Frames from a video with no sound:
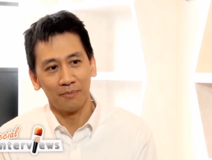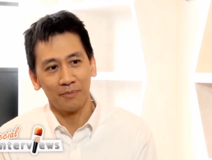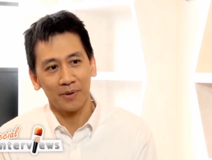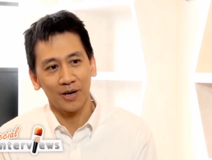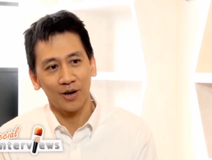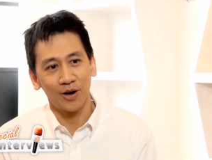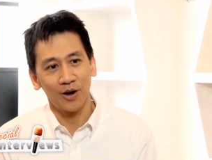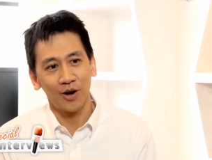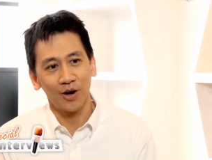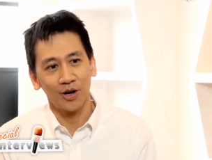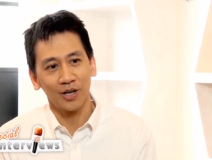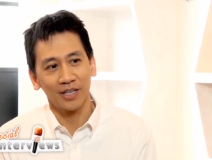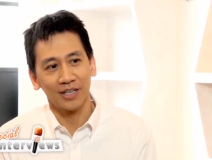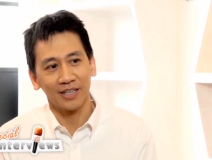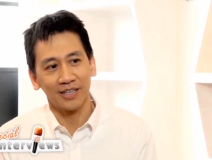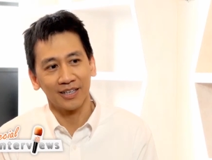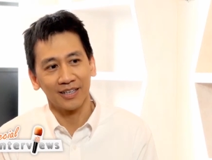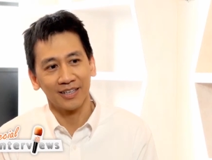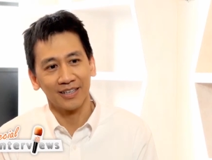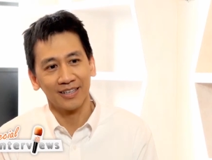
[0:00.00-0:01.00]
ไม่ค่อย
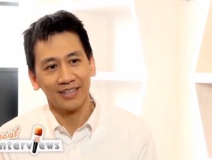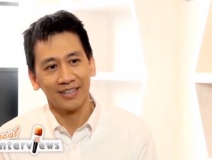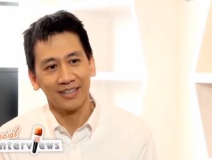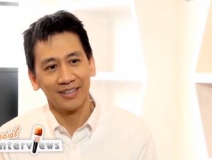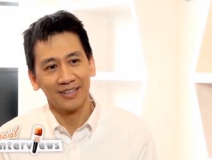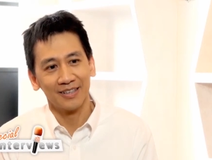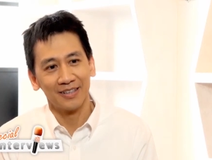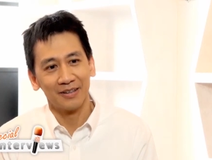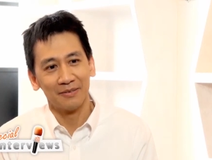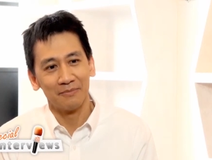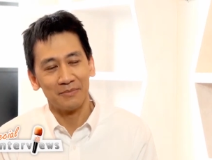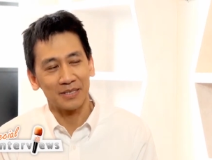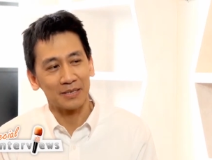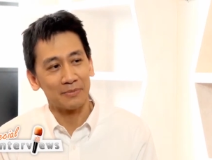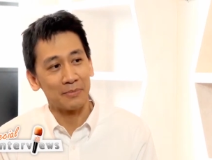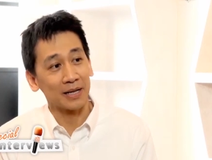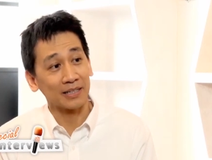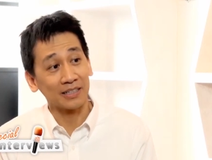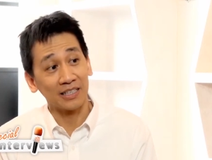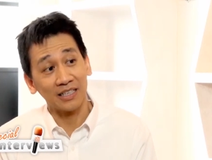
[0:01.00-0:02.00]
มีส
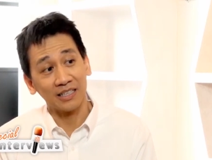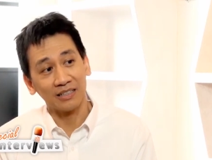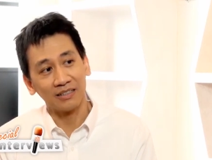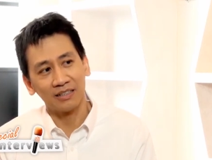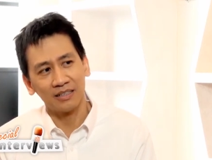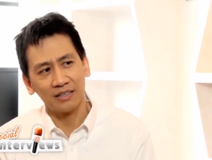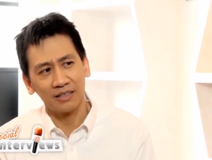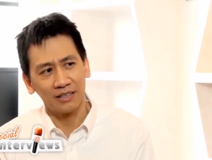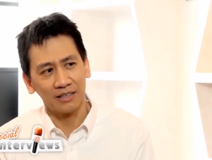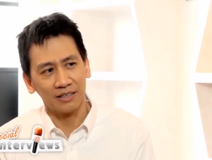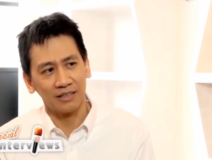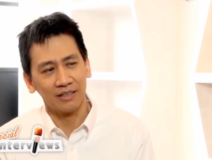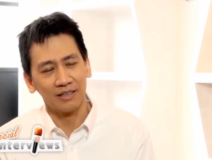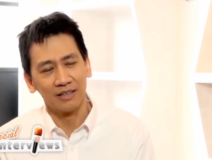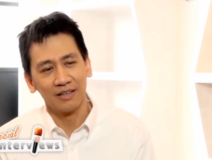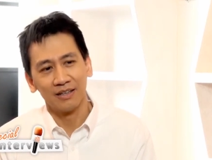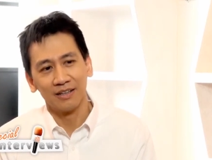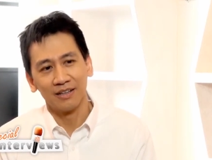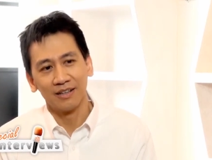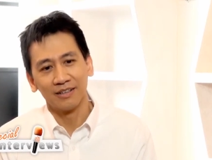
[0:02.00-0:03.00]
มาธิที่
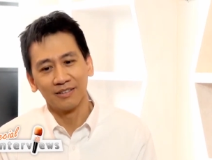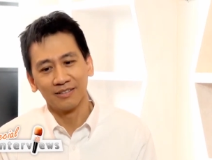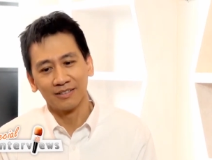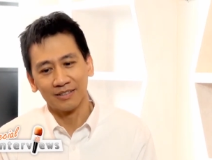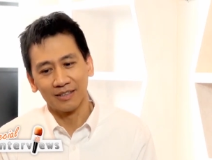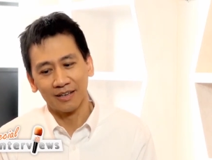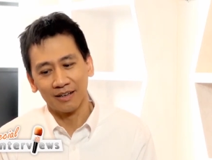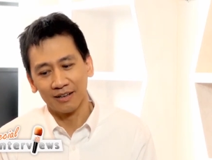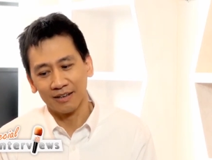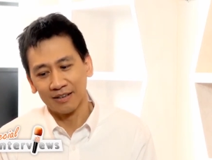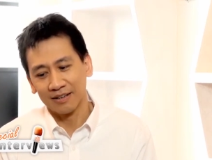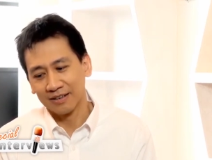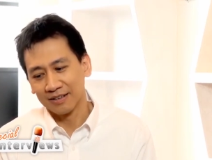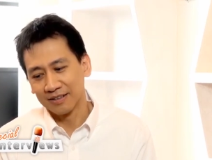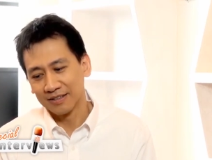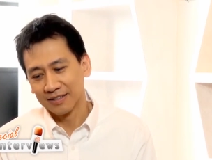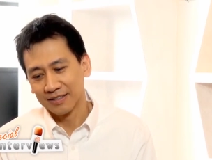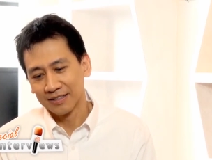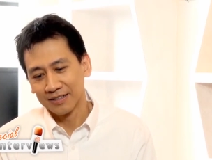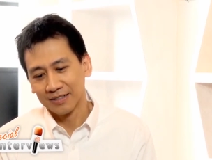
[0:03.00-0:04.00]
จะ
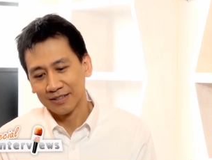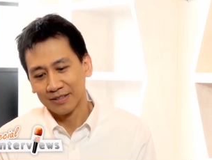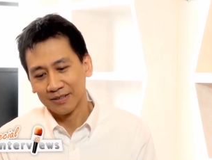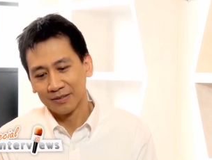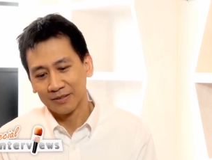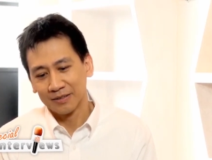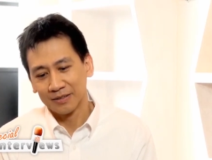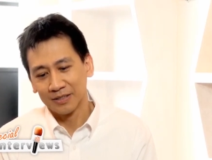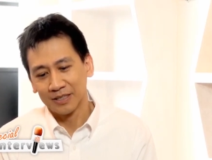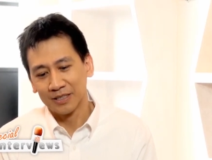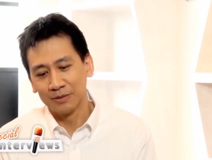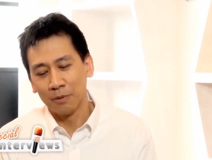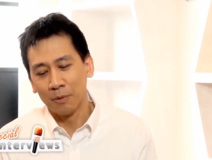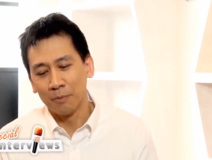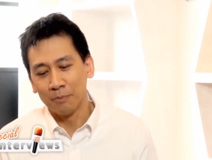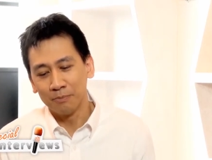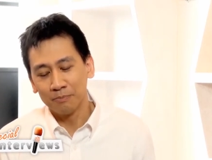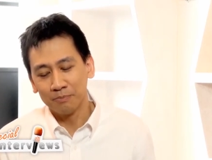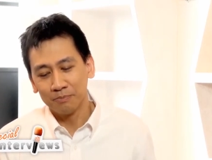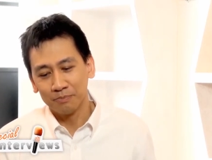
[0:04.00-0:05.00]
คือผ
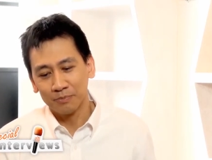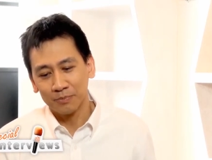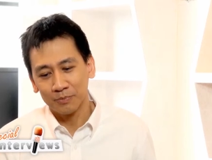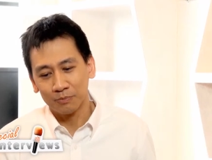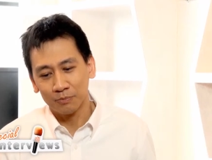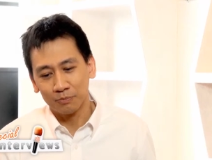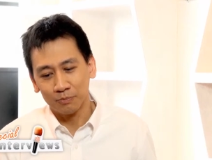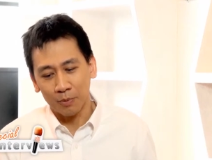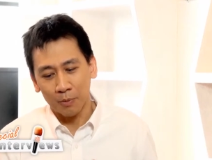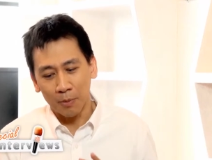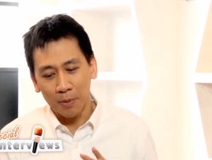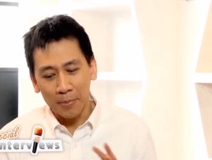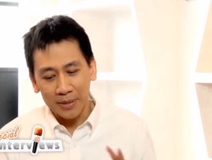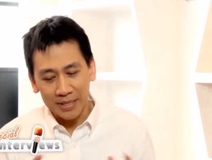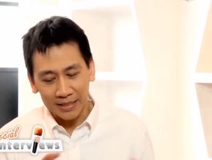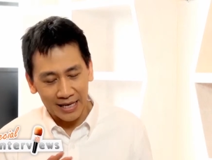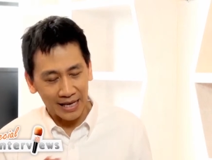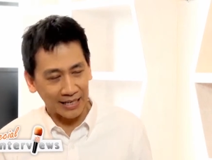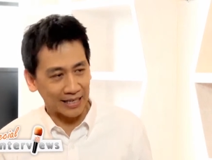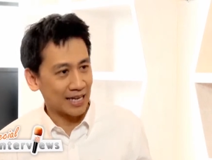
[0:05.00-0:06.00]
มผมว่าบ
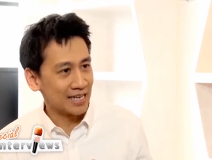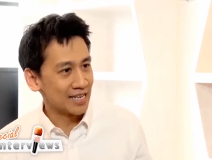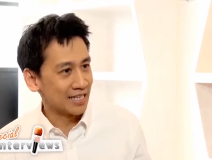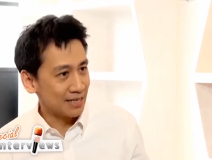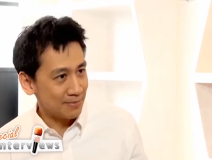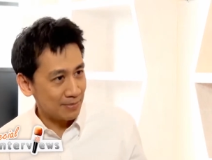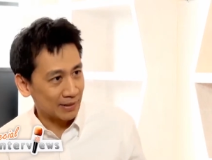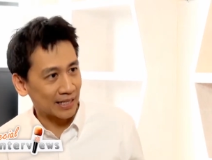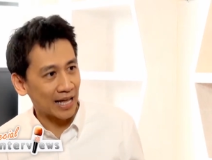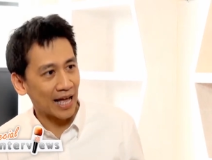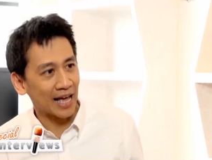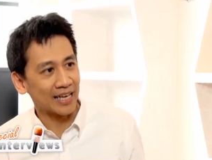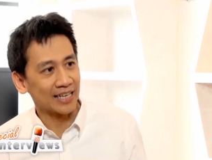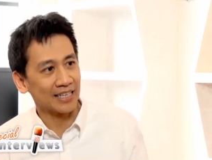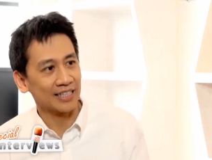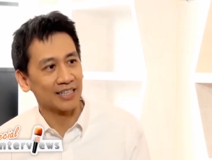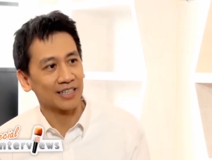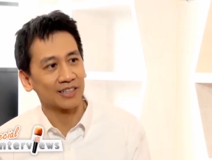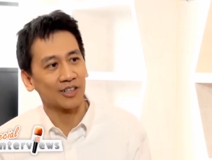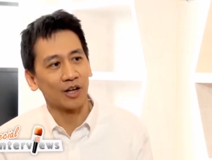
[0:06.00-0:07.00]
รรยากาศการเรียนที่เมืองไทย
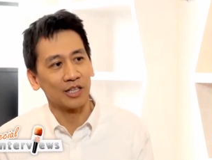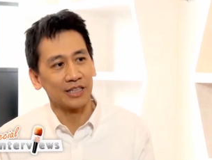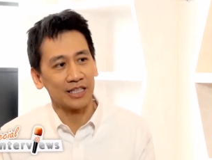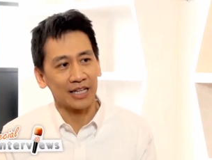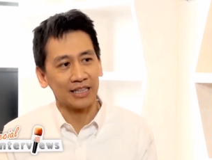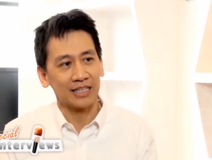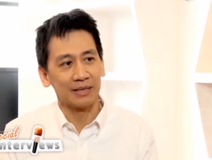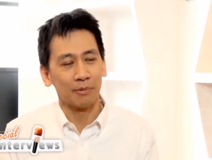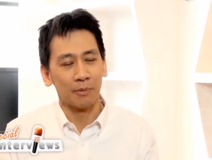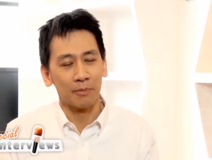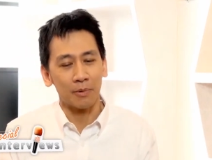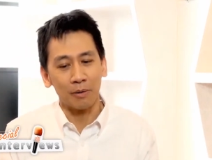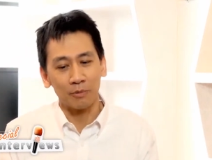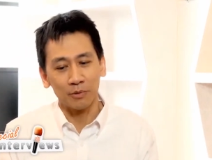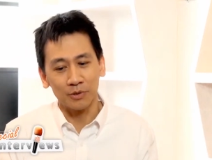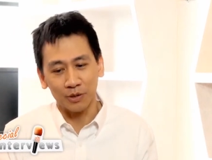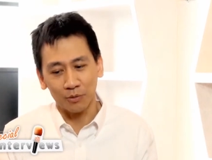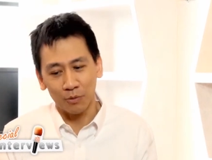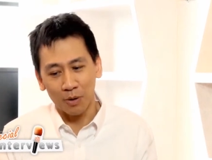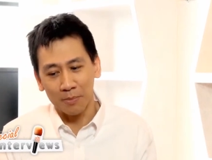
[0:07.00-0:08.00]
ณตอนนั้นเนี่ยผมก็
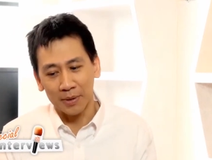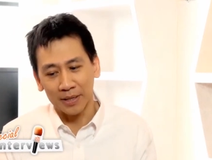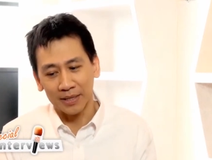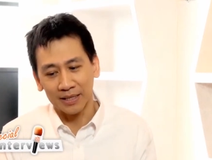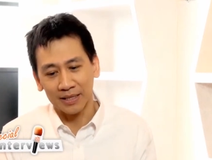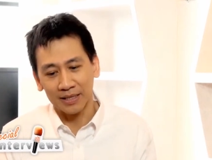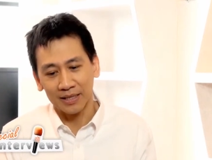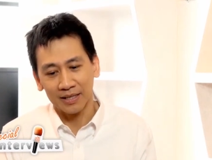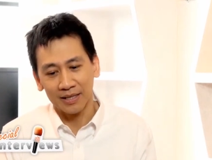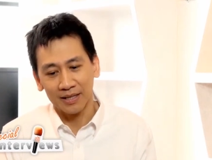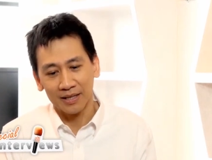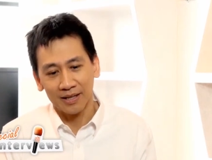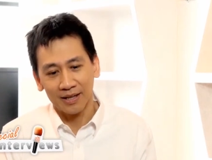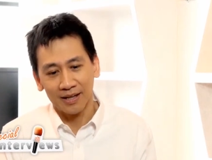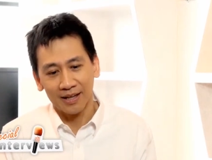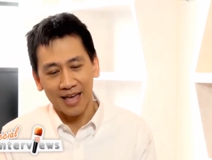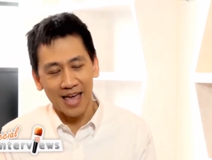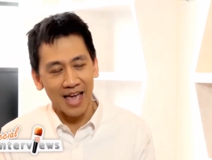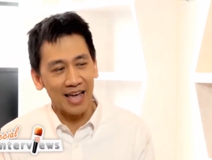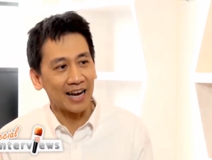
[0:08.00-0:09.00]
รู้สึกว่ามัน
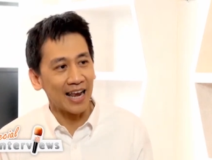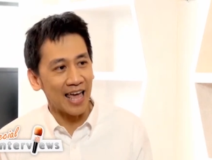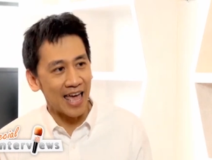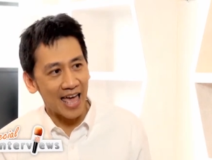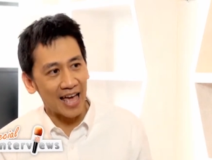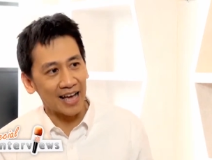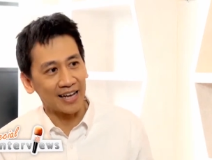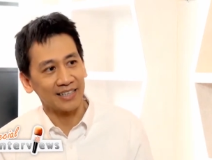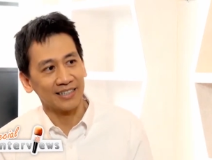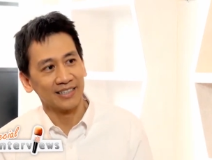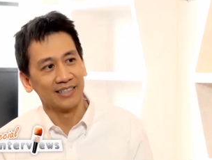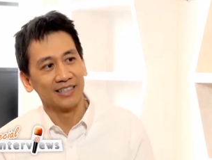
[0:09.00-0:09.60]
แห้งแล้ง